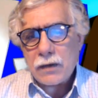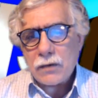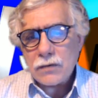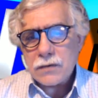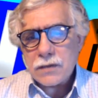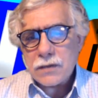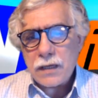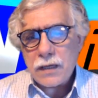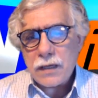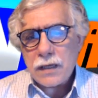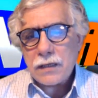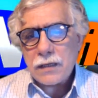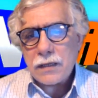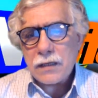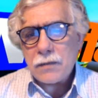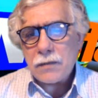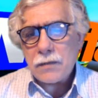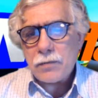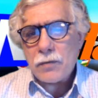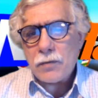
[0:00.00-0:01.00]
la consegna
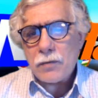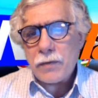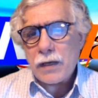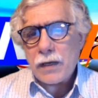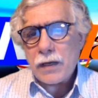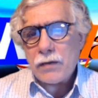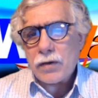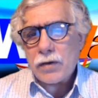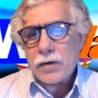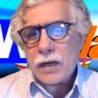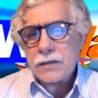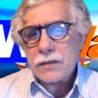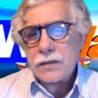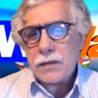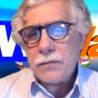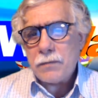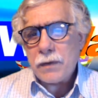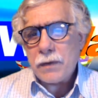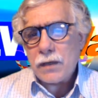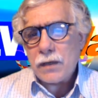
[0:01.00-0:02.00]
dei diplomi ai
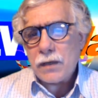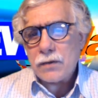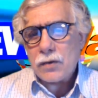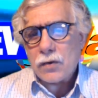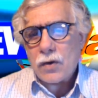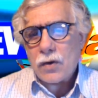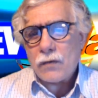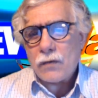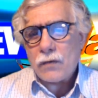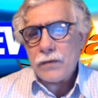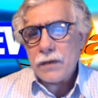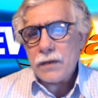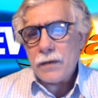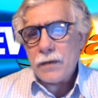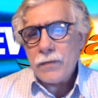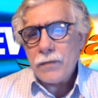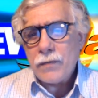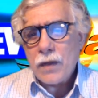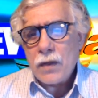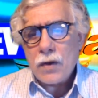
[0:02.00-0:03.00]
laureati in periodo
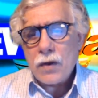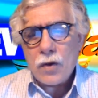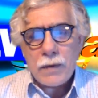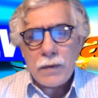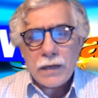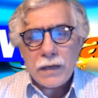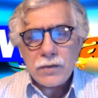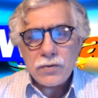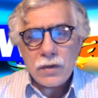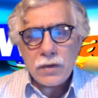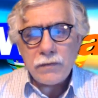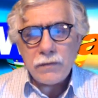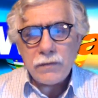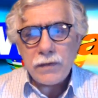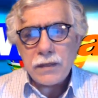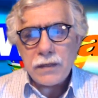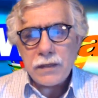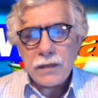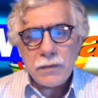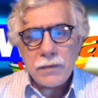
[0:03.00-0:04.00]
Covid, omaggio alle
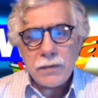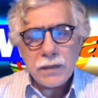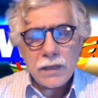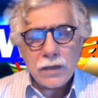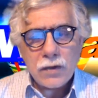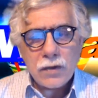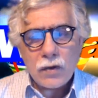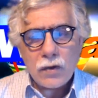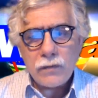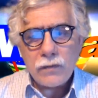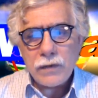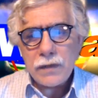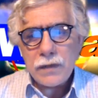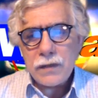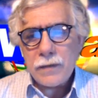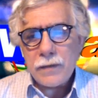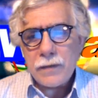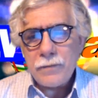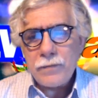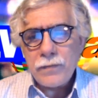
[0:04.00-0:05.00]
vittime del
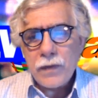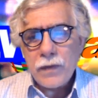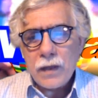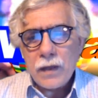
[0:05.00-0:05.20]
Covid.